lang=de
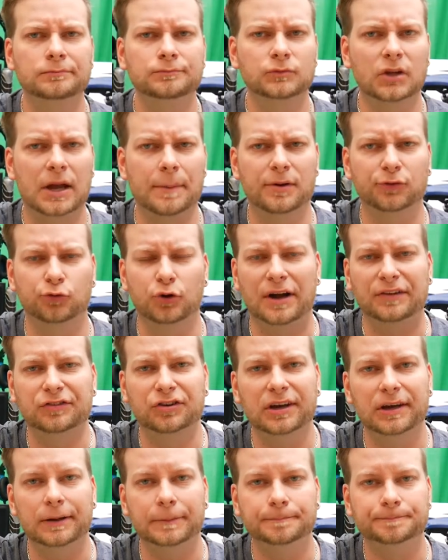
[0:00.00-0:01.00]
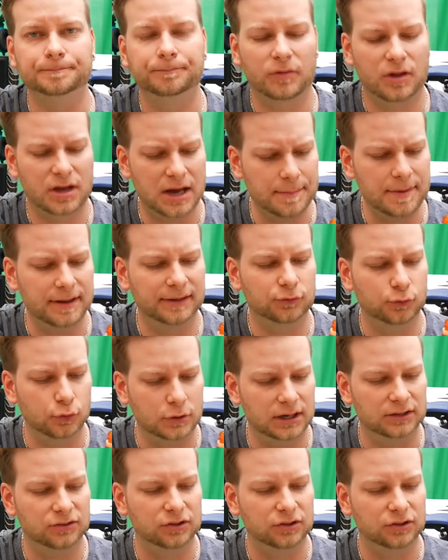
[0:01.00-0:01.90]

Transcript: Kann man sogar trinken. Kann man sogar